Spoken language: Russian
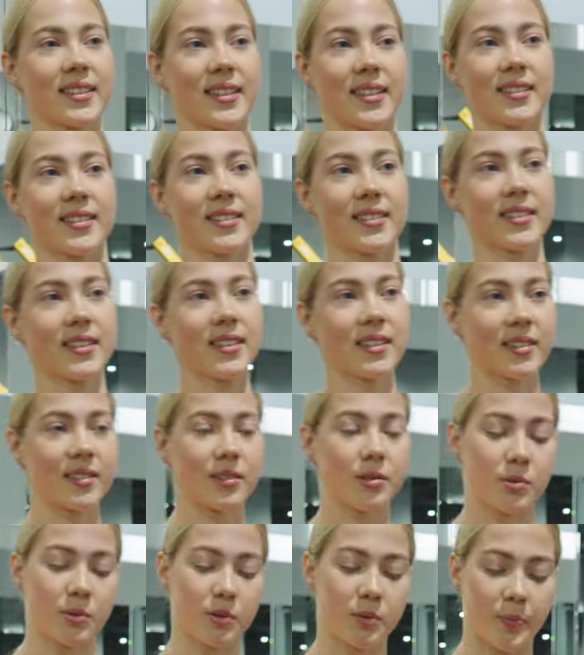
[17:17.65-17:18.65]
Я иногда ей
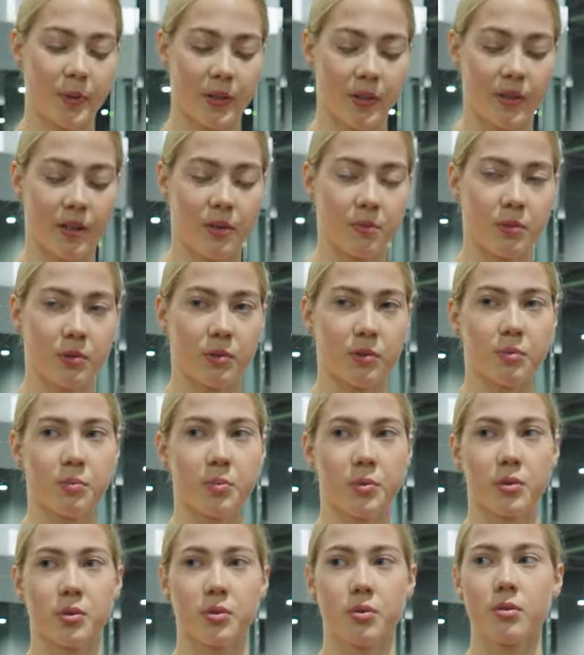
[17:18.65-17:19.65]
какую-то программку
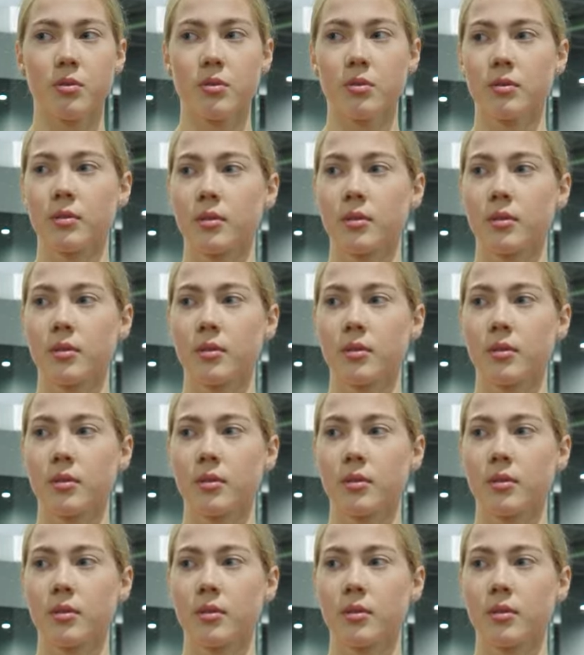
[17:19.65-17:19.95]
напишу,